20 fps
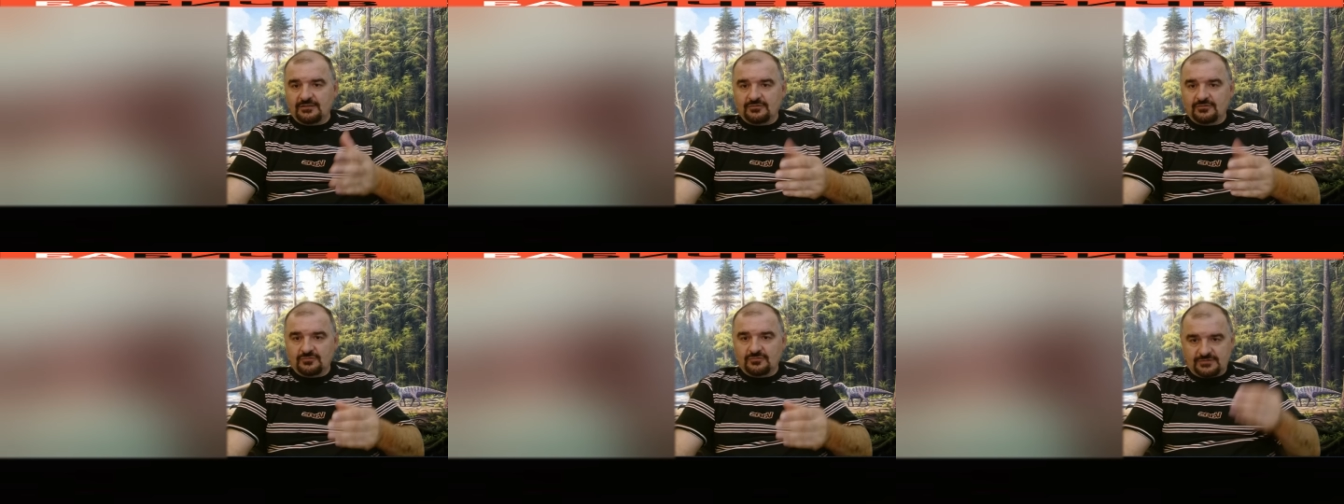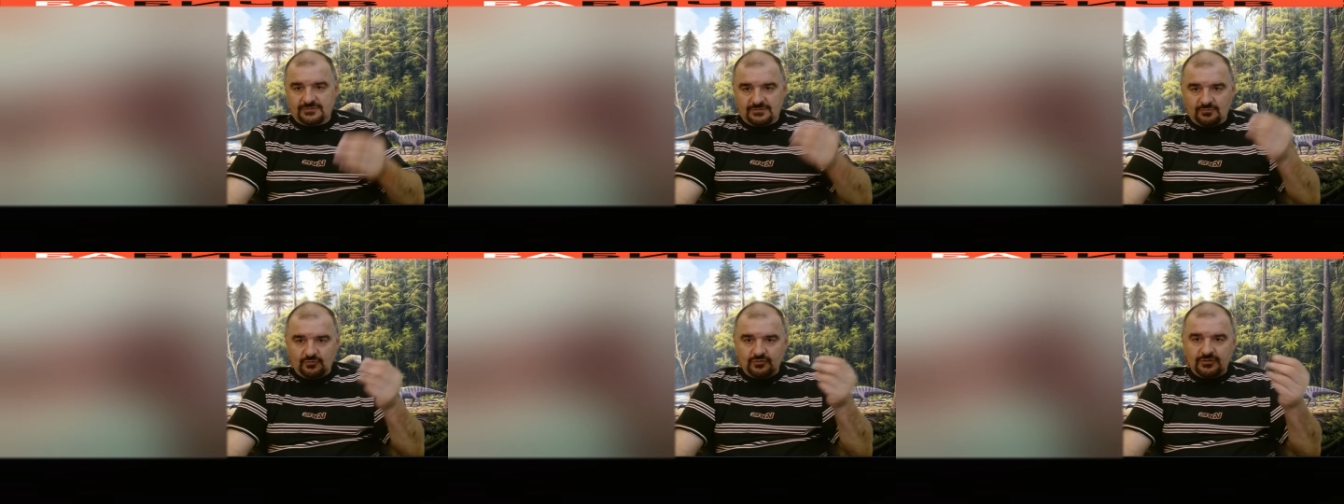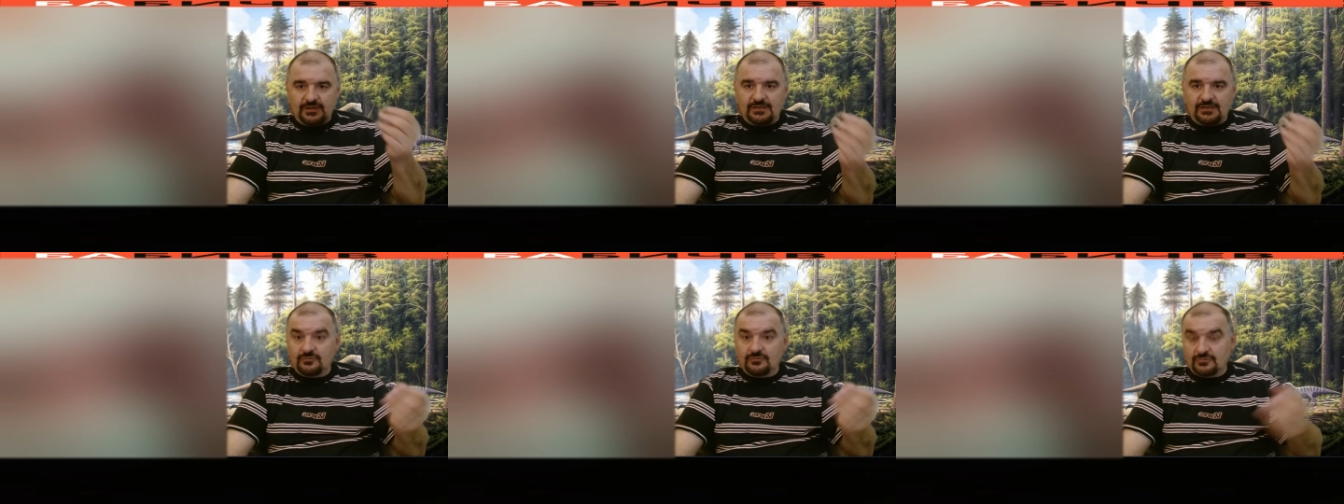То есть ему
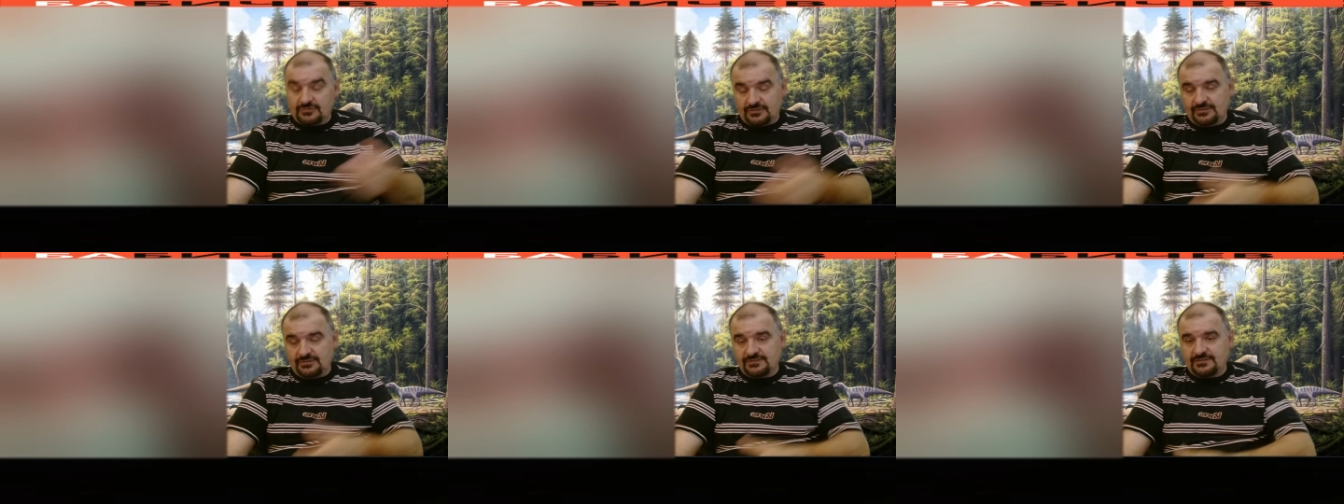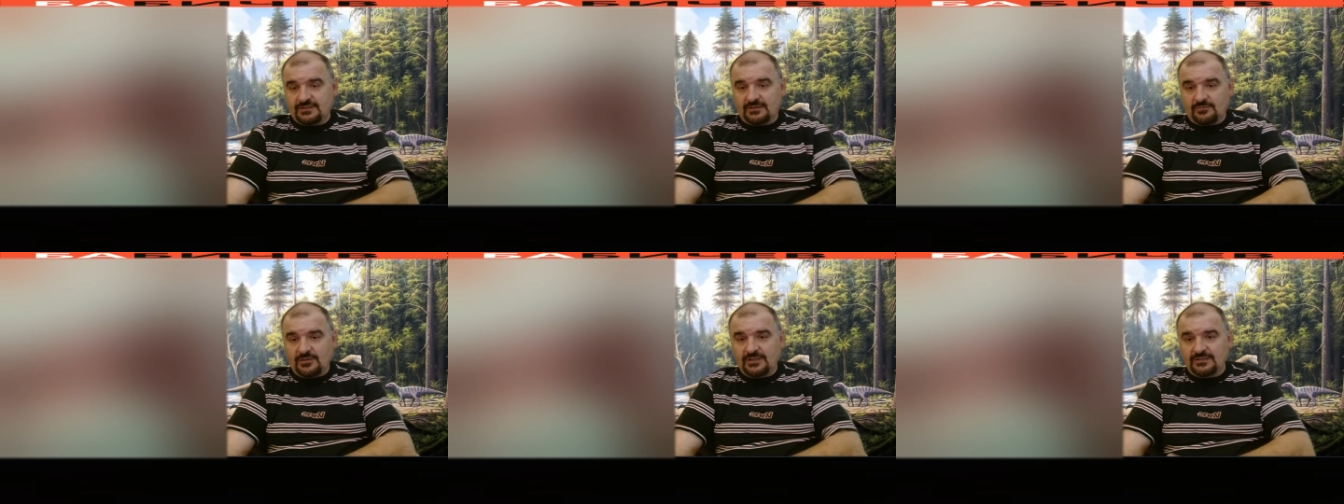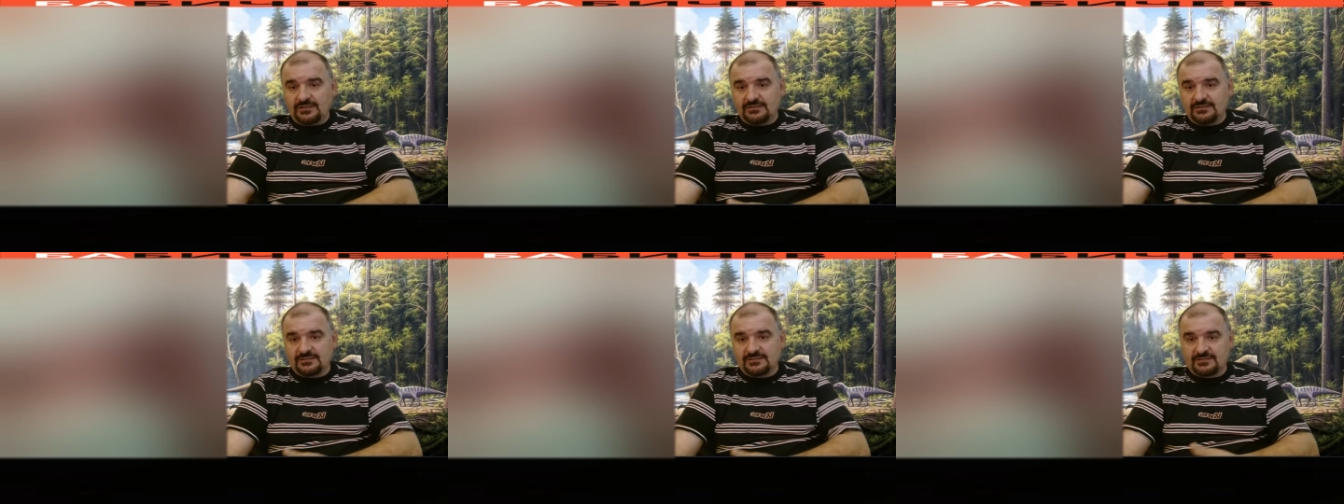дали, он же не из
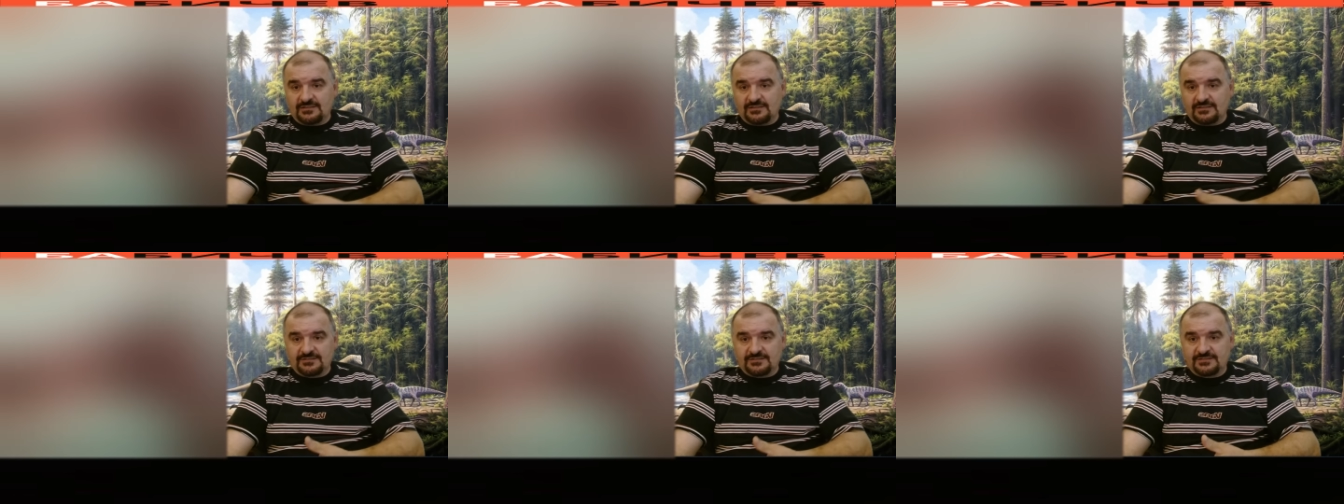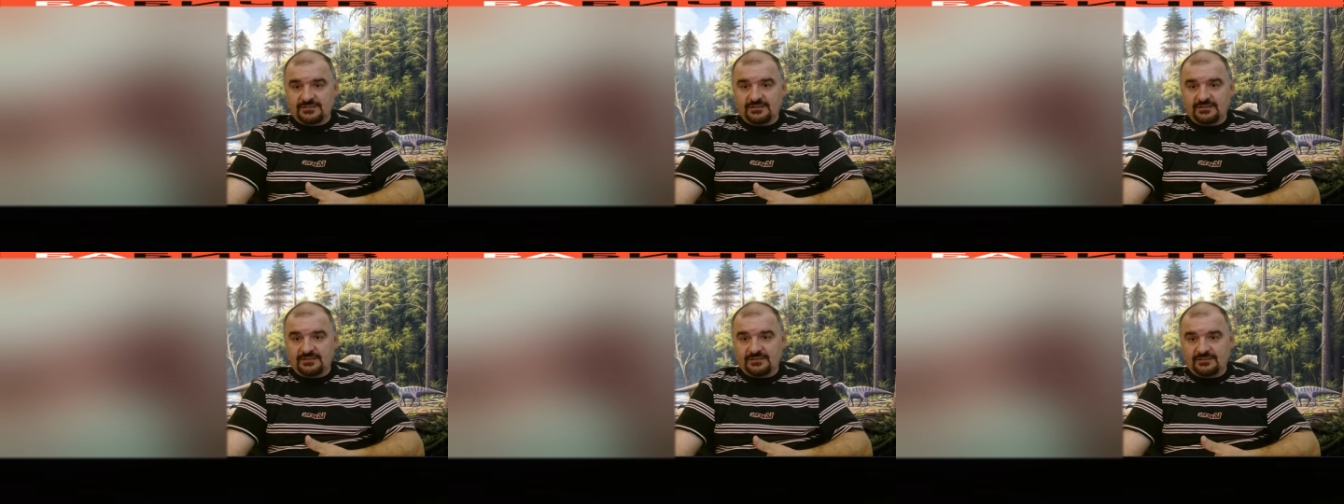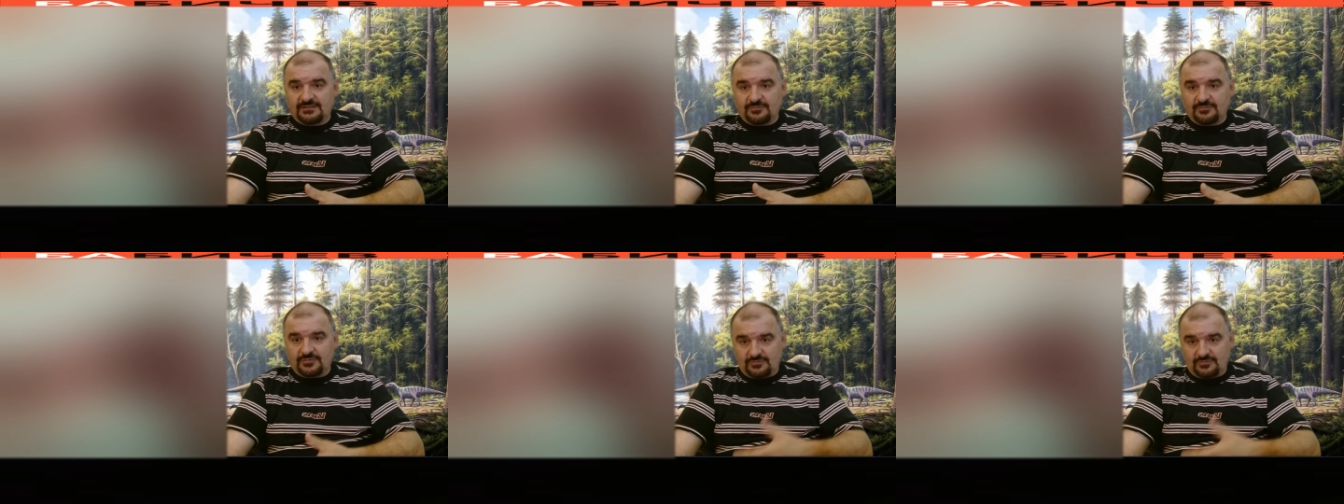кармана достал сигареты,